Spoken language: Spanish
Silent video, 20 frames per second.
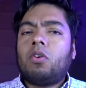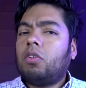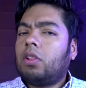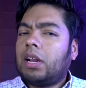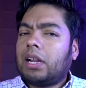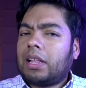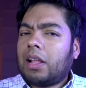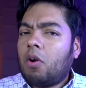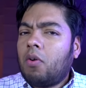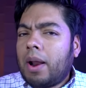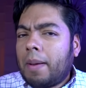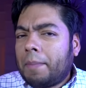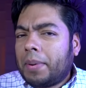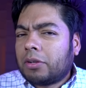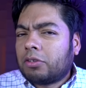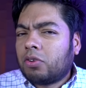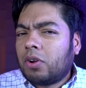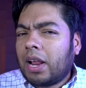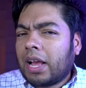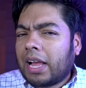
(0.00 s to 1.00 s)
contratas a una
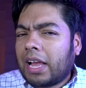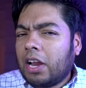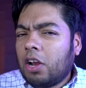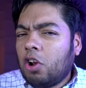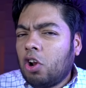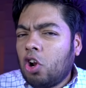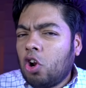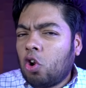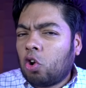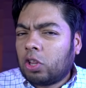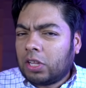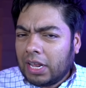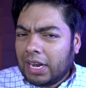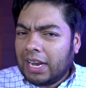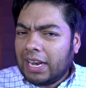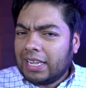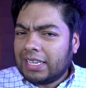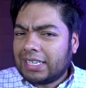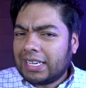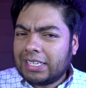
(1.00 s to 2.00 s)
persona que no tiene
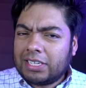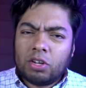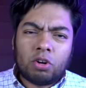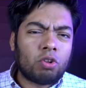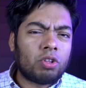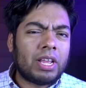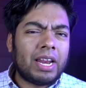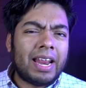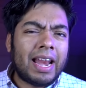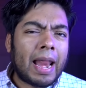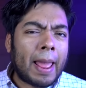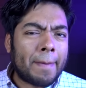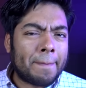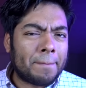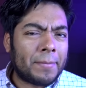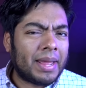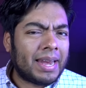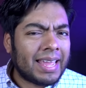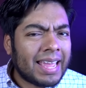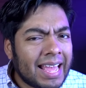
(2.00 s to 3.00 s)
licencia y no tiene la
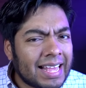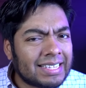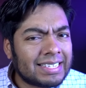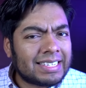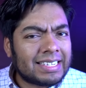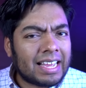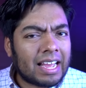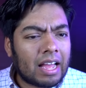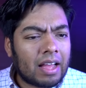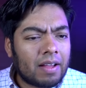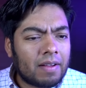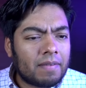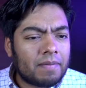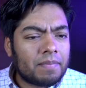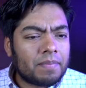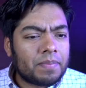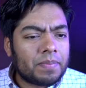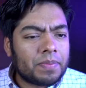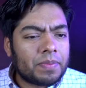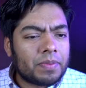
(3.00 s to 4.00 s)
experiencia.
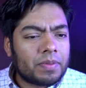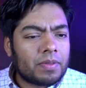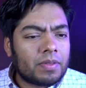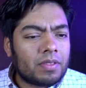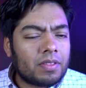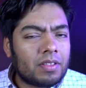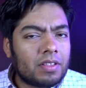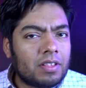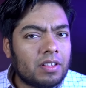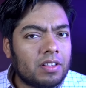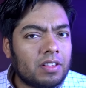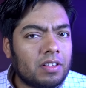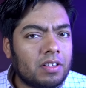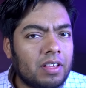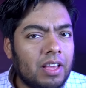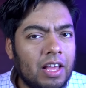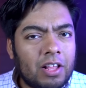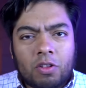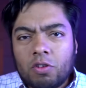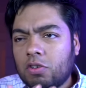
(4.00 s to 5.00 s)

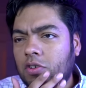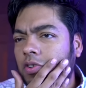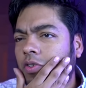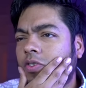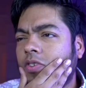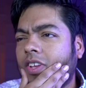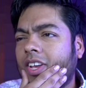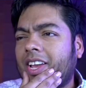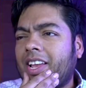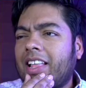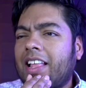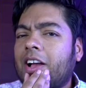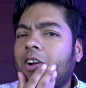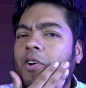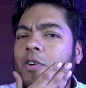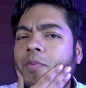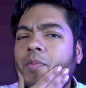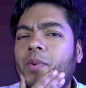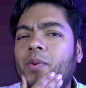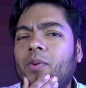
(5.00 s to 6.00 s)
Entonces uno se queda
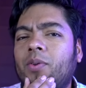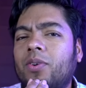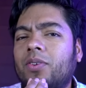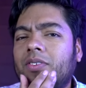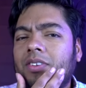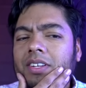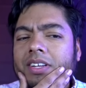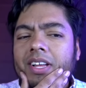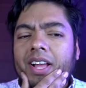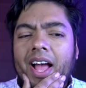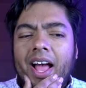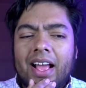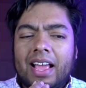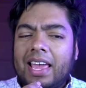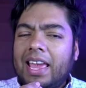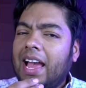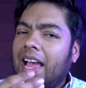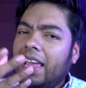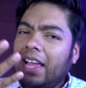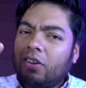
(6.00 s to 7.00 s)
como,
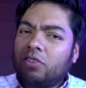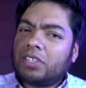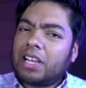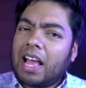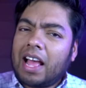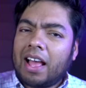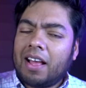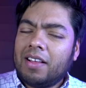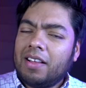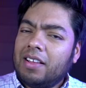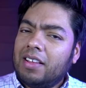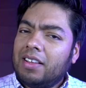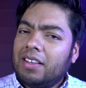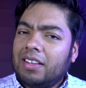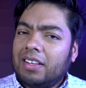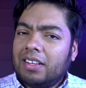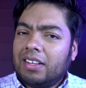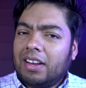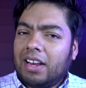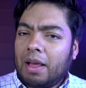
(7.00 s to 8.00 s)
aquí hay, o sea,
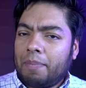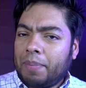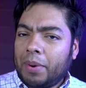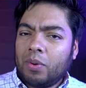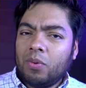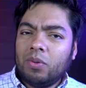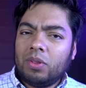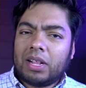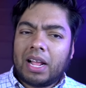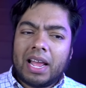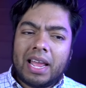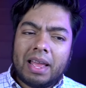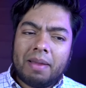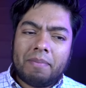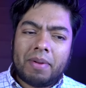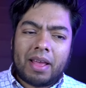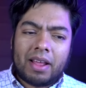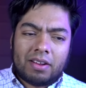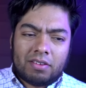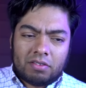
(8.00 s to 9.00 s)
la pregunta es,
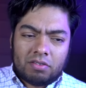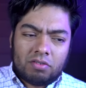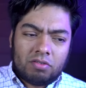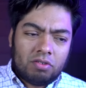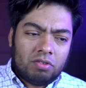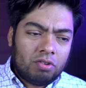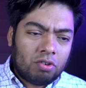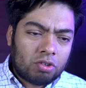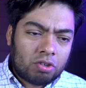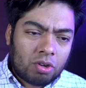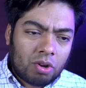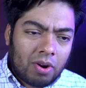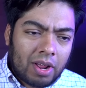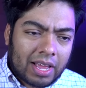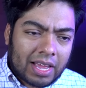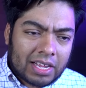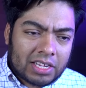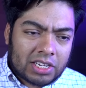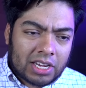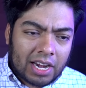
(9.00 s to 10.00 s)
vean, no solo
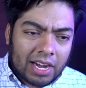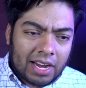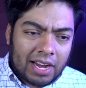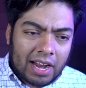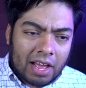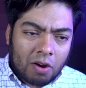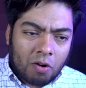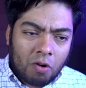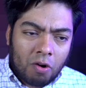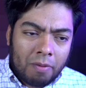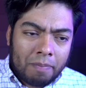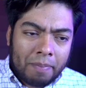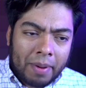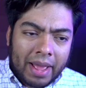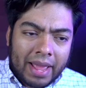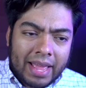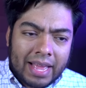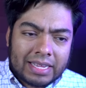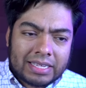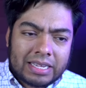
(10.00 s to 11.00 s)
hay que echarle la culpa
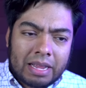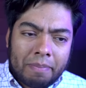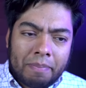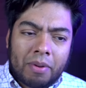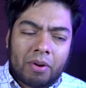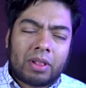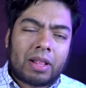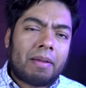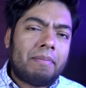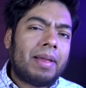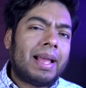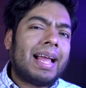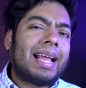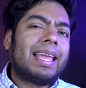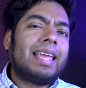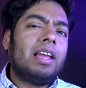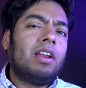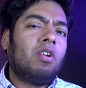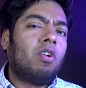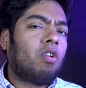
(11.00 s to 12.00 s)
a este, pero también a
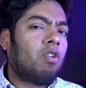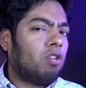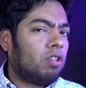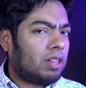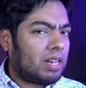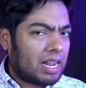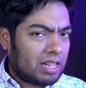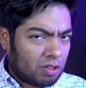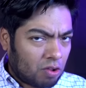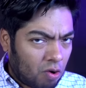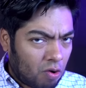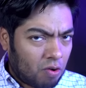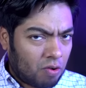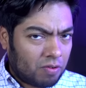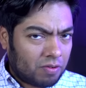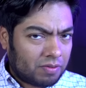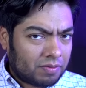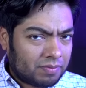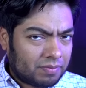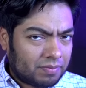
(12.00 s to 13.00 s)
quien lo contrató.